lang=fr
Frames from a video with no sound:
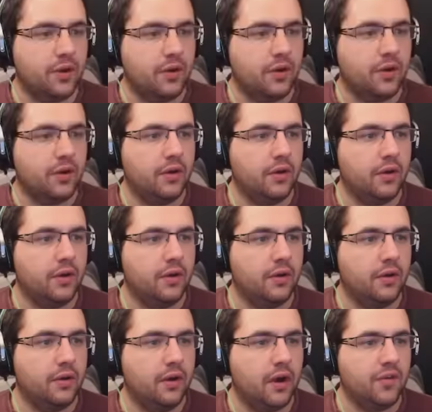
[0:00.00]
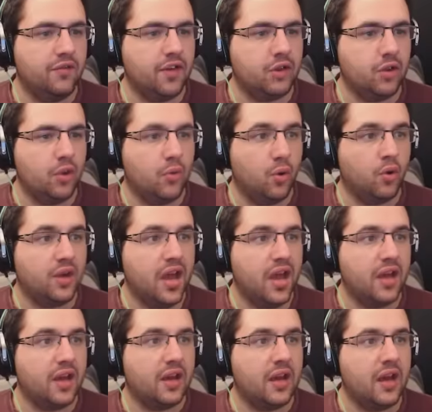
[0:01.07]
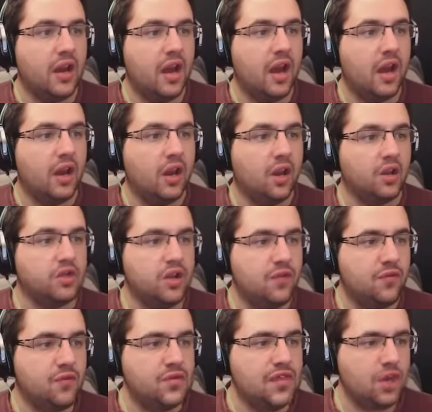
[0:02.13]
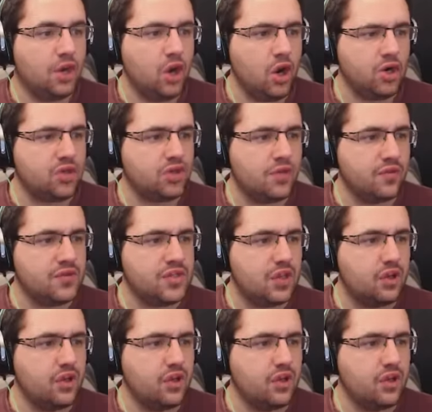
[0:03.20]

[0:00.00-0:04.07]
Euh, en fait, mon air. Alors, je vous écoute, je vous